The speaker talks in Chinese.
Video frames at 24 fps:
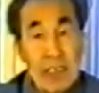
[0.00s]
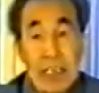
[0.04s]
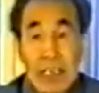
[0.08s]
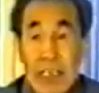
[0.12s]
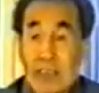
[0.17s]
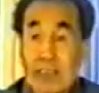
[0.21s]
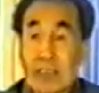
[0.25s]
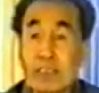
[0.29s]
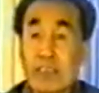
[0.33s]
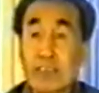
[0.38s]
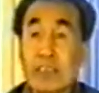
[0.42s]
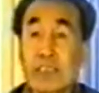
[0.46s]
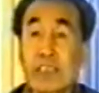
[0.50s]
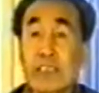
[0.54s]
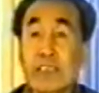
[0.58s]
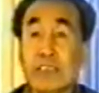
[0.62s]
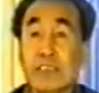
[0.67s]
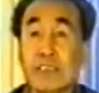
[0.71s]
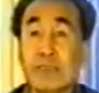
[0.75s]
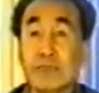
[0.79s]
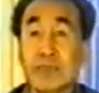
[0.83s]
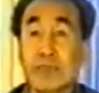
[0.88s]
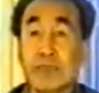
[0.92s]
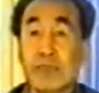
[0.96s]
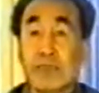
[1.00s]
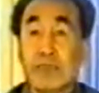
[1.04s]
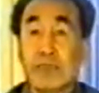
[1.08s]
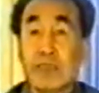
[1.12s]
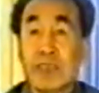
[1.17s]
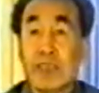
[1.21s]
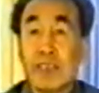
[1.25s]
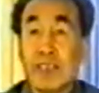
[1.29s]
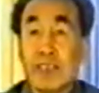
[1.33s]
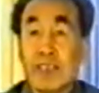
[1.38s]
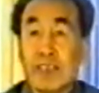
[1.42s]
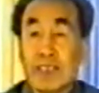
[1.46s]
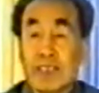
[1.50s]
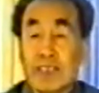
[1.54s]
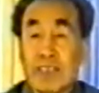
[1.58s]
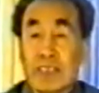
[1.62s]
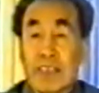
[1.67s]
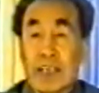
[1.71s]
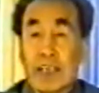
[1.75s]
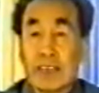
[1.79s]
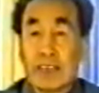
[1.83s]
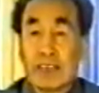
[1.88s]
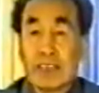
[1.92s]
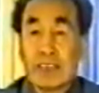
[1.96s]
当然这个高兴呢，你要注意，
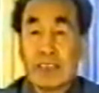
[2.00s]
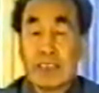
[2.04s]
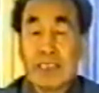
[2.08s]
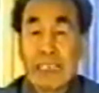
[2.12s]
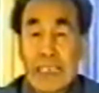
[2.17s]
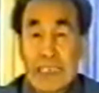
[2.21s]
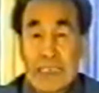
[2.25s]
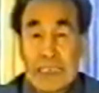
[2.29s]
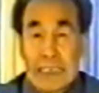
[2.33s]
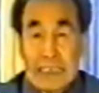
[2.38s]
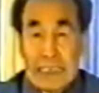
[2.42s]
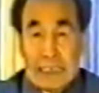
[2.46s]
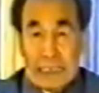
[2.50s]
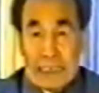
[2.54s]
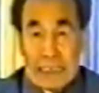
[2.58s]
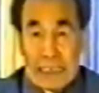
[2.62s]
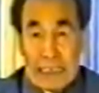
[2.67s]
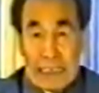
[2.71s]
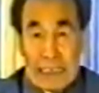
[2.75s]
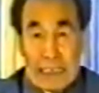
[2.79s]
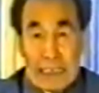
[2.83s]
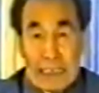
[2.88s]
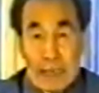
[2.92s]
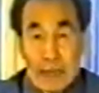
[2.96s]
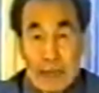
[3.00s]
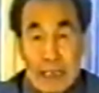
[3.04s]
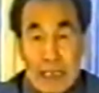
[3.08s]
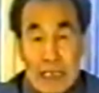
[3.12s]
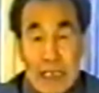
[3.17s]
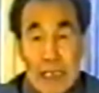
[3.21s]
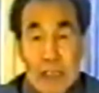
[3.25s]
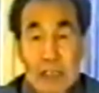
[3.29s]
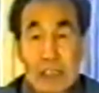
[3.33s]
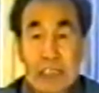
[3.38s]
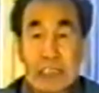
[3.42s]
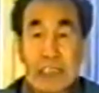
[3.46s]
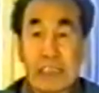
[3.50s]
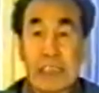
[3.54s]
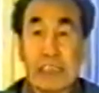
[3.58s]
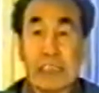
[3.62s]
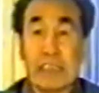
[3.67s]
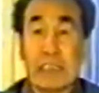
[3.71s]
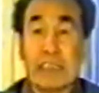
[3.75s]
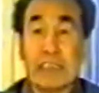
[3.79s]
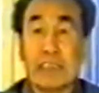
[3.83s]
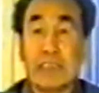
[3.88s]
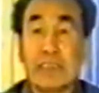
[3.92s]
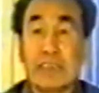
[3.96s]
要是从内
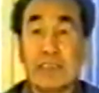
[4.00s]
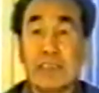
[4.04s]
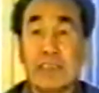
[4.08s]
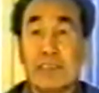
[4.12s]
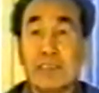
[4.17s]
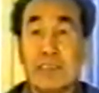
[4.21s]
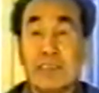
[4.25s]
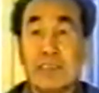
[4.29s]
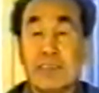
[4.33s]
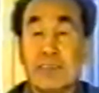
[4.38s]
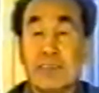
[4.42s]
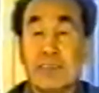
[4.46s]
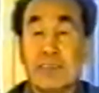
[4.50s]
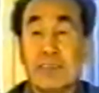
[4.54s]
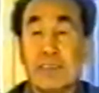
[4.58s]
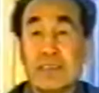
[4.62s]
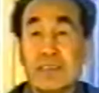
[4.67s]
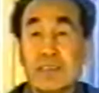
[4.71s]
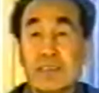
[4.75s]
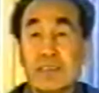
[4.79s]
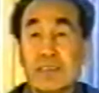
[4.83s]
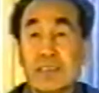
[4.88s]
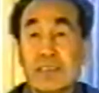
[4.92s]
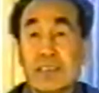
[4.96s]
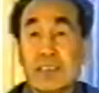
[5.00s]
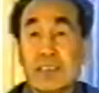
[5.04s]
心里边高兴，